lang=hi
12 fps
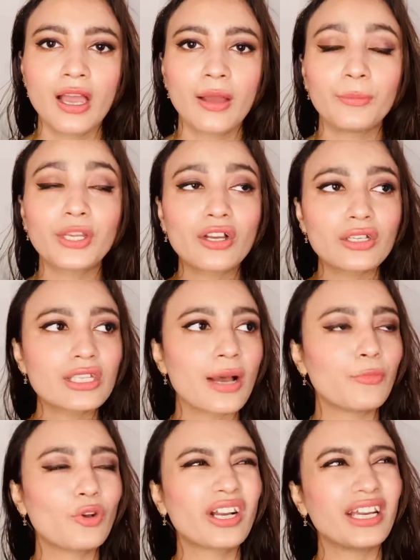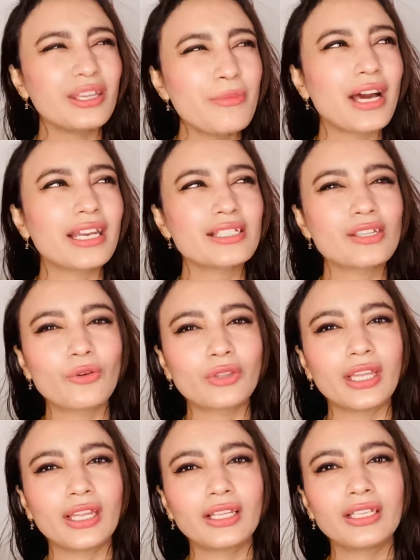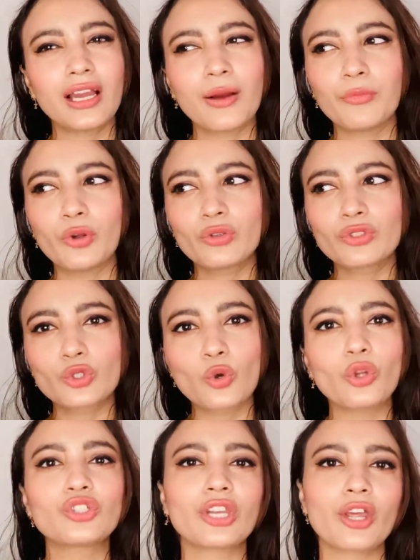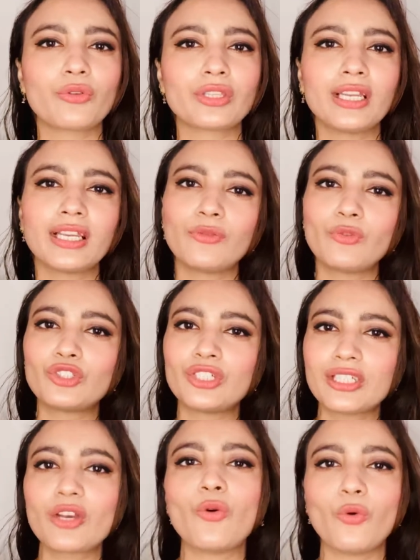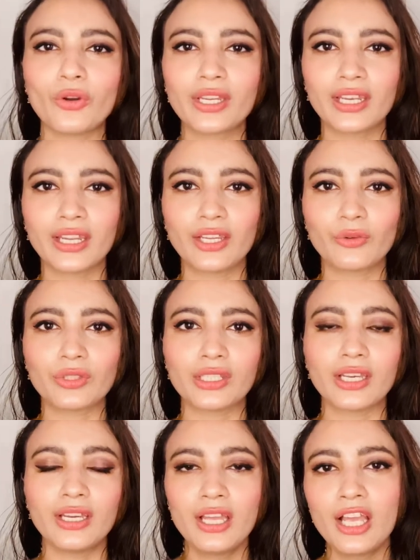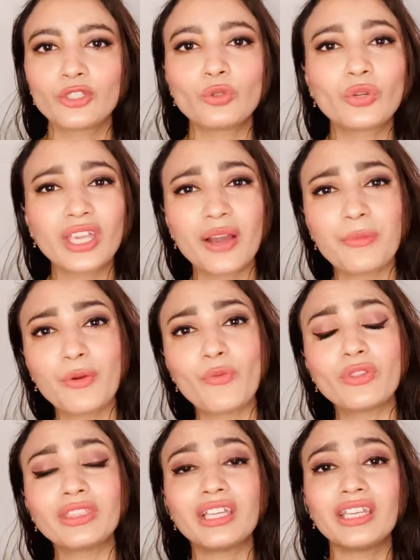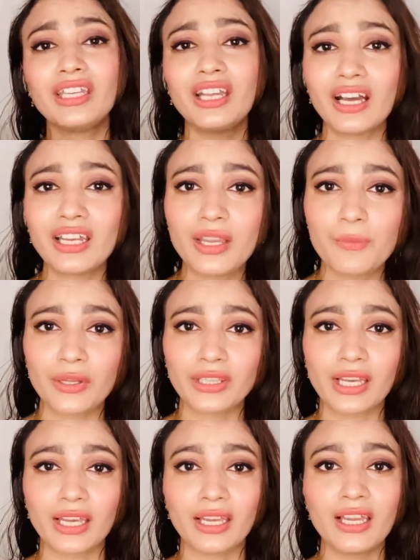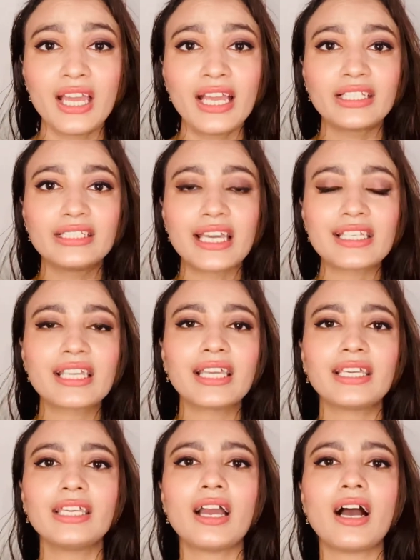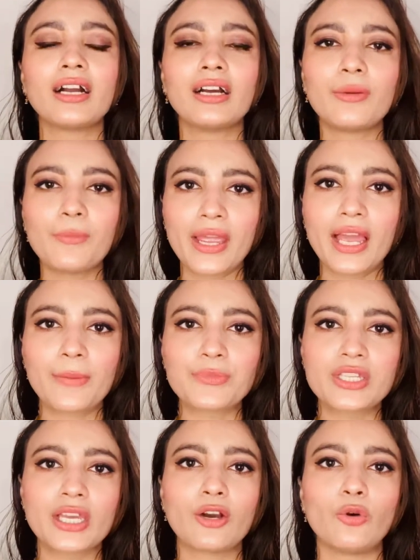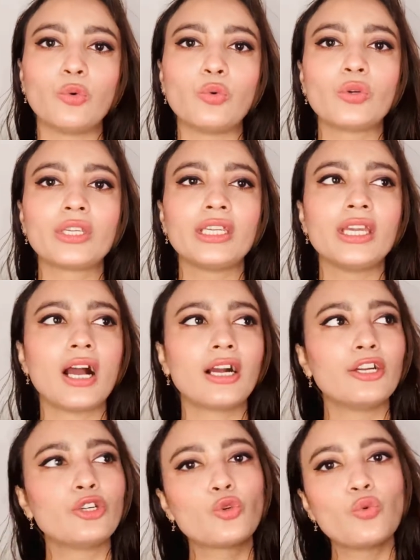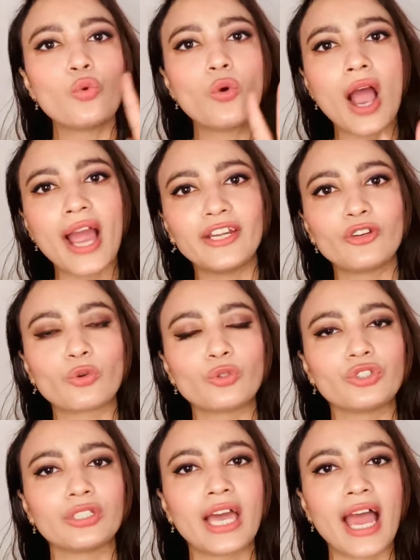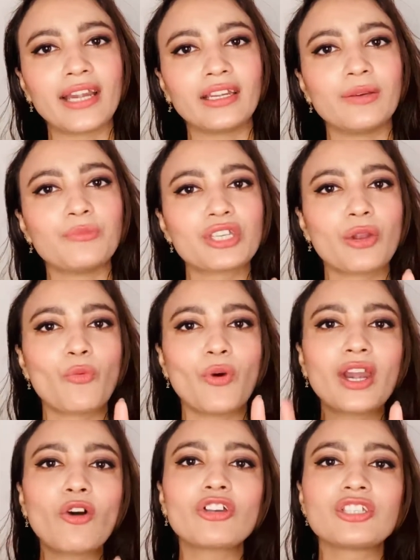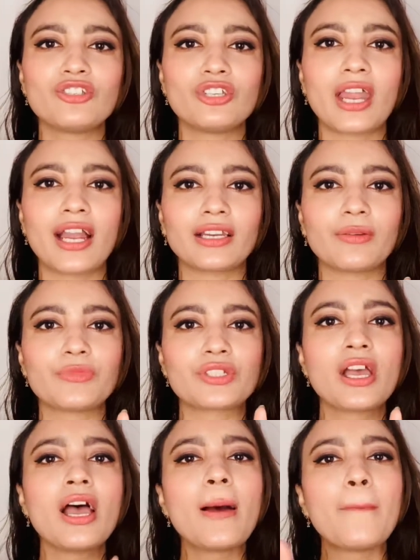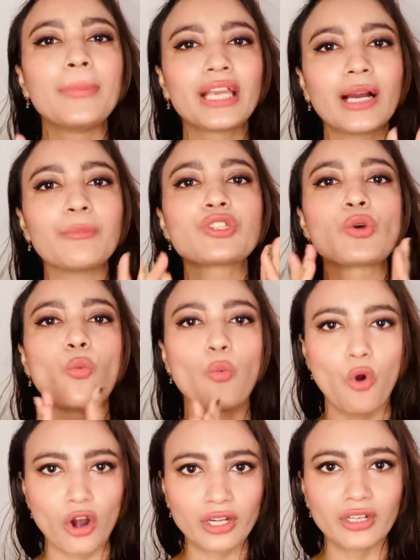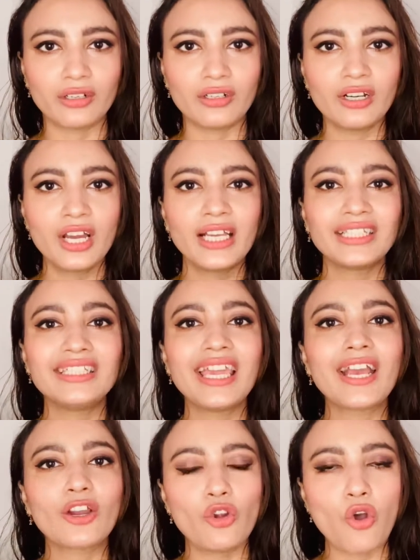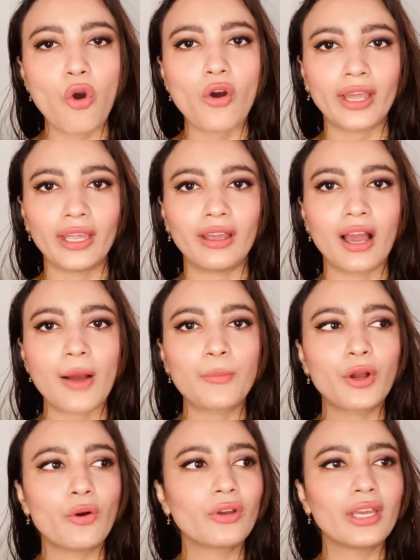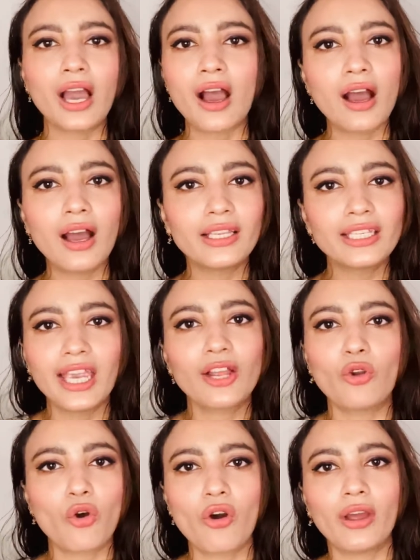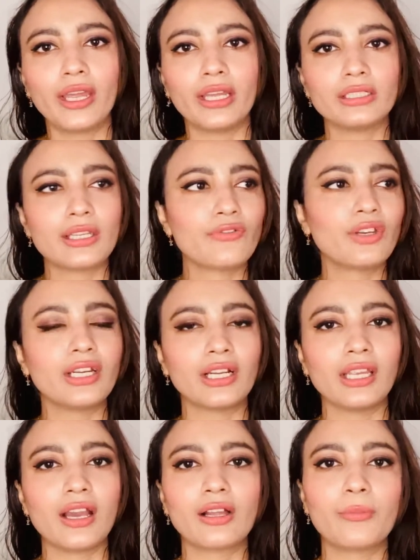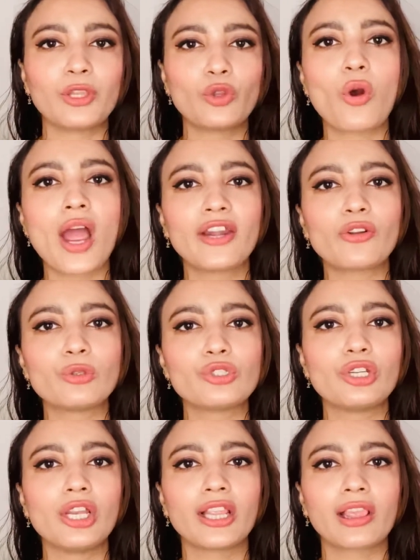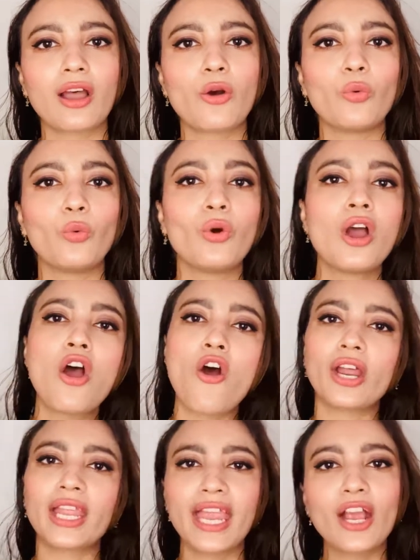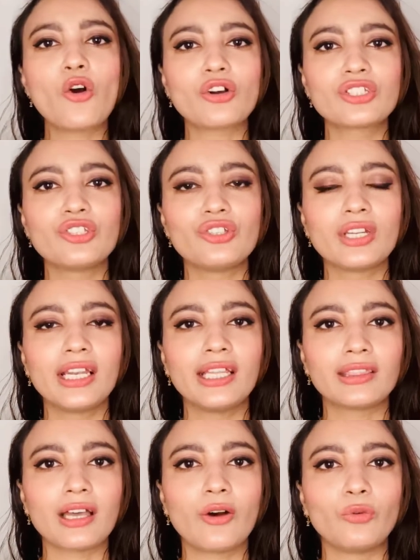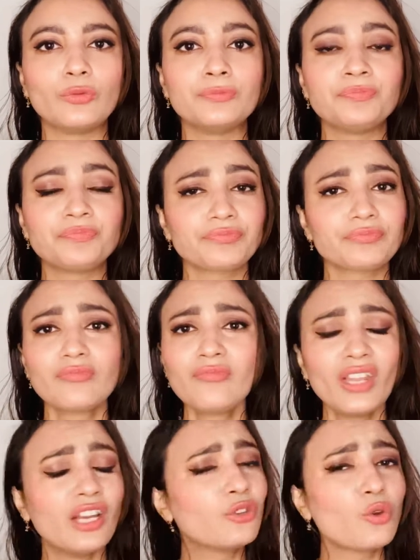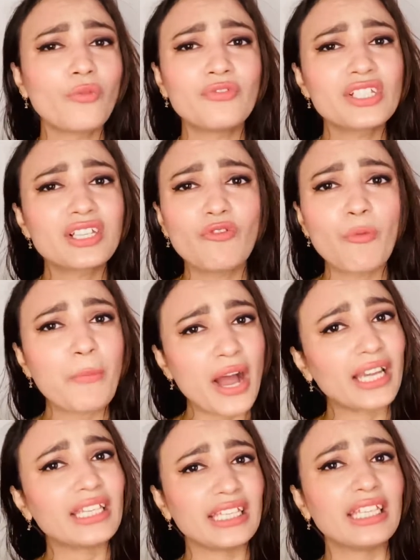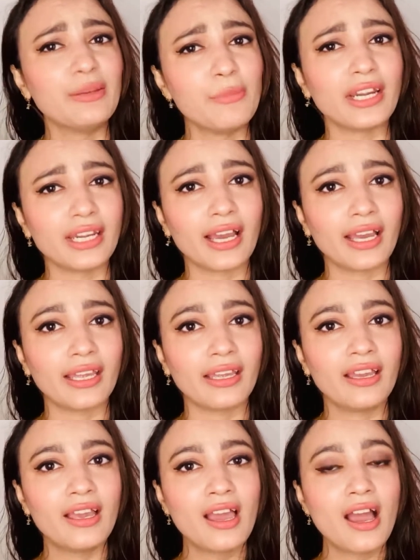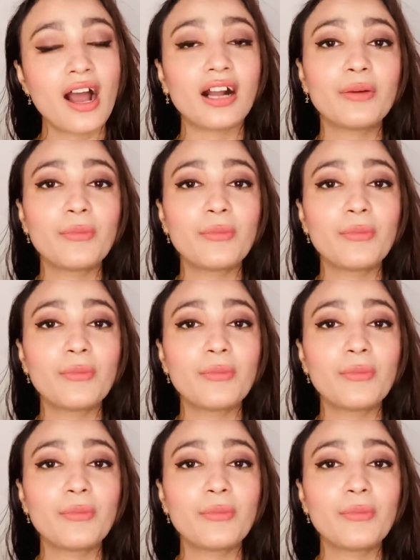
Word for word: बिकॉज हम लोग कई बार ऐसा होता है ना कि हम लोग सोच रहे होते हैं लेकिन वो चीजें हो नहीं रही होती है क्योंकि हमें वो तरीका नहीं पता है जैसे कि अगर मैं आपसे कहूं कि अगर टू हाइड्रोजन एटम्स एंड वन ऑक्सीजन एटम्स बिकम्स वाटर ये एक लॉ है आप कहोगे हाँ ये एक लॉ है डेफिनेटली अगर मैं दो हाइड्रोजन लेता हूँ और एक ऑक्सीजन लेता हूँ तो ऑब्वियसली वो पानी ही बनना है अगर